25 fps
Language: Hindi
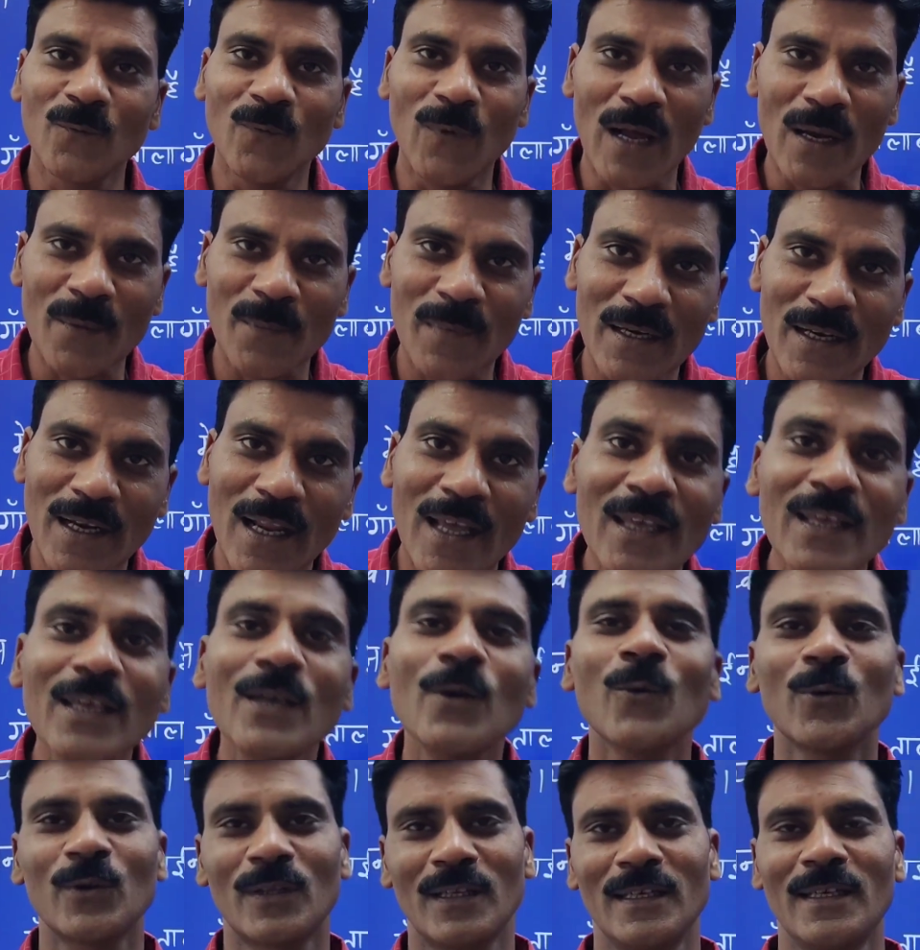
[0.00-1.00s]
वर्ब नहीं
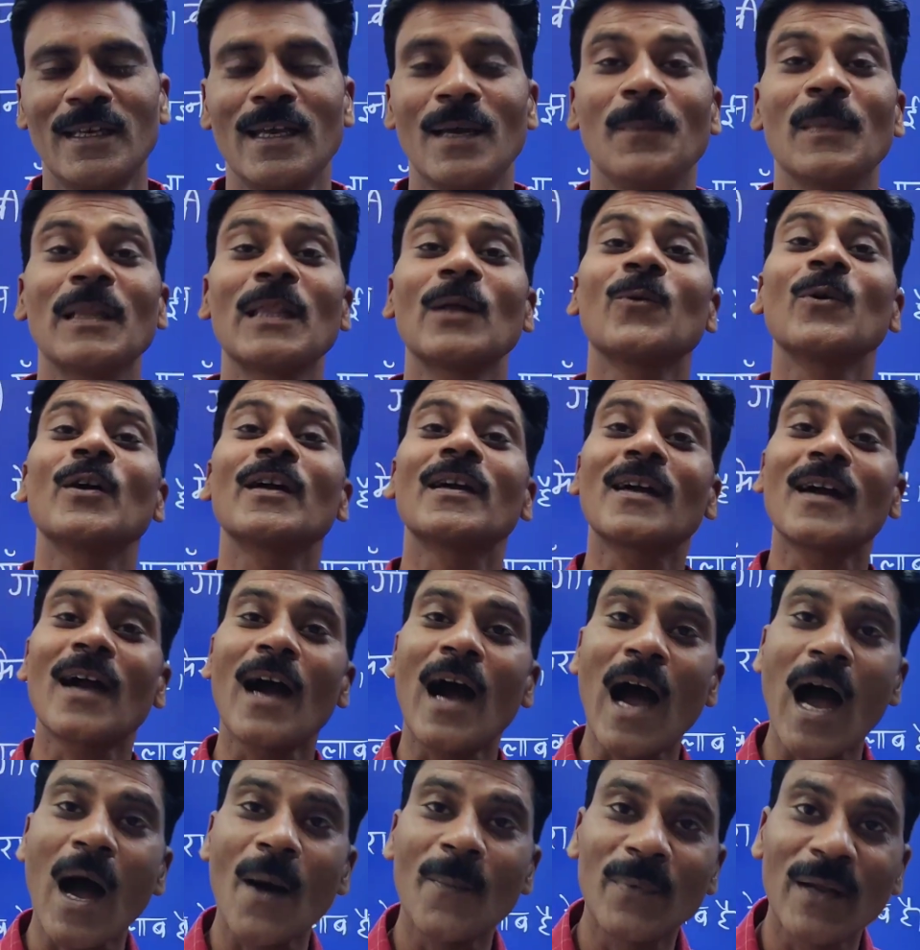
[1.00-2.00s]
होती है मतलब कोई
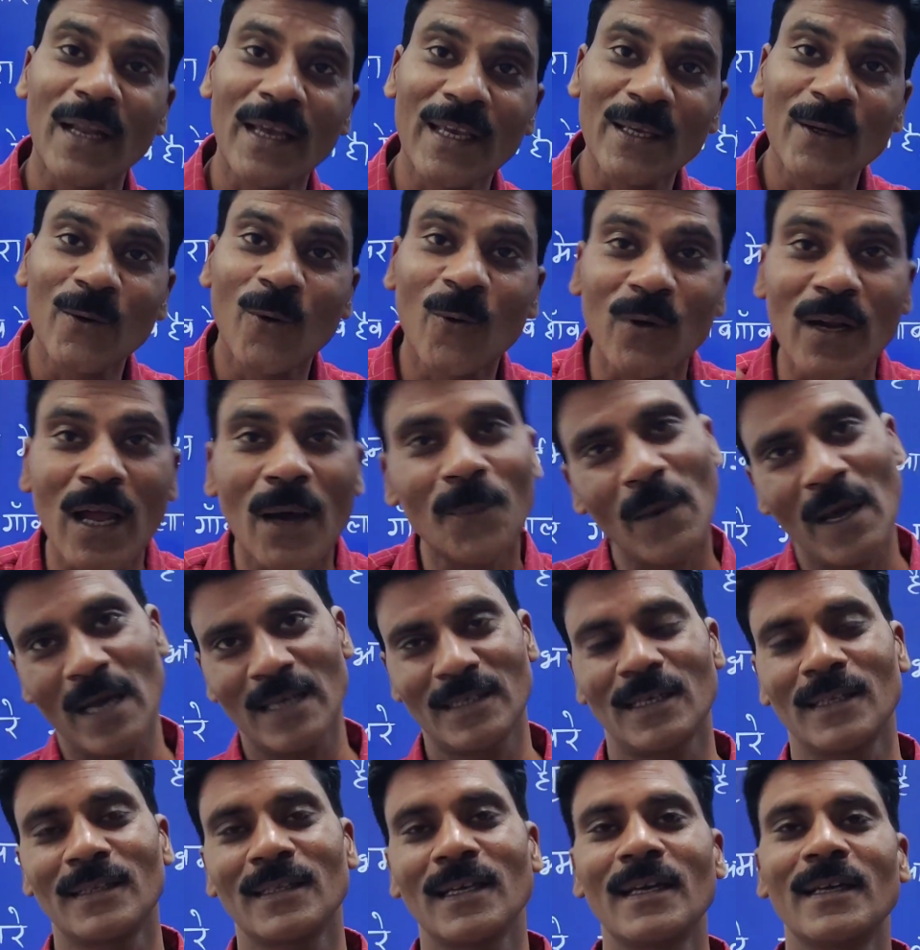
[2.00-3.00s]
काम नहीं होना
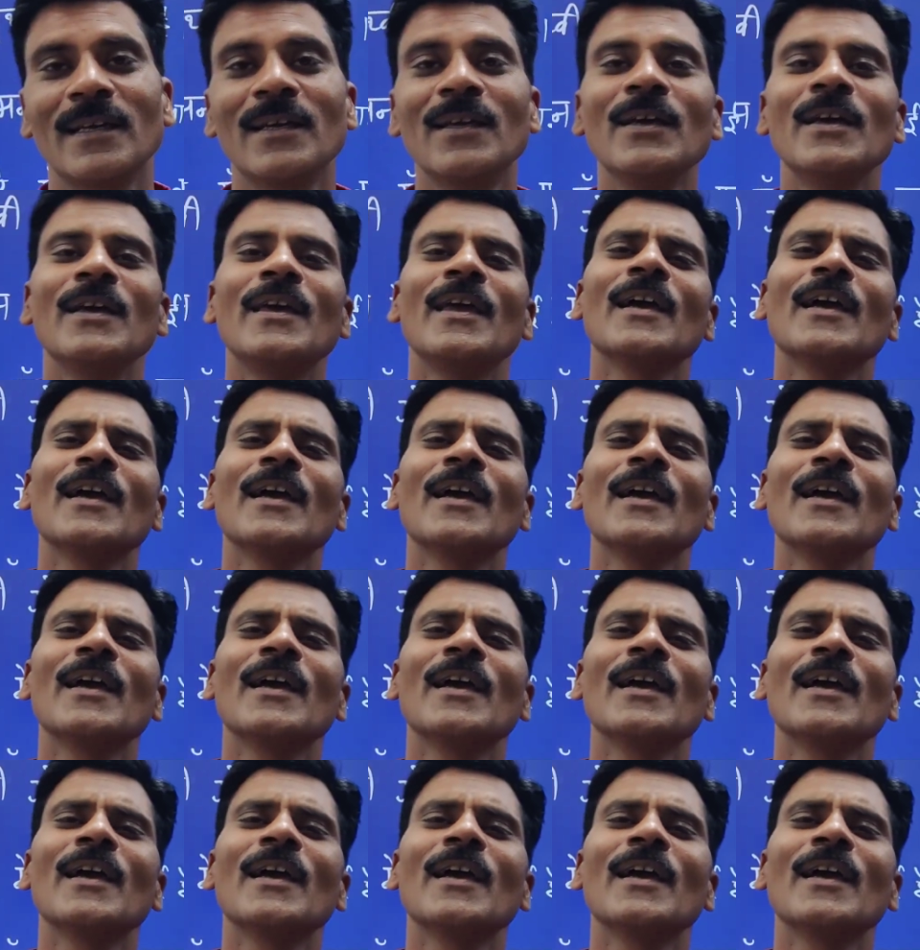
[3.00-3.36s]
पाया जाता है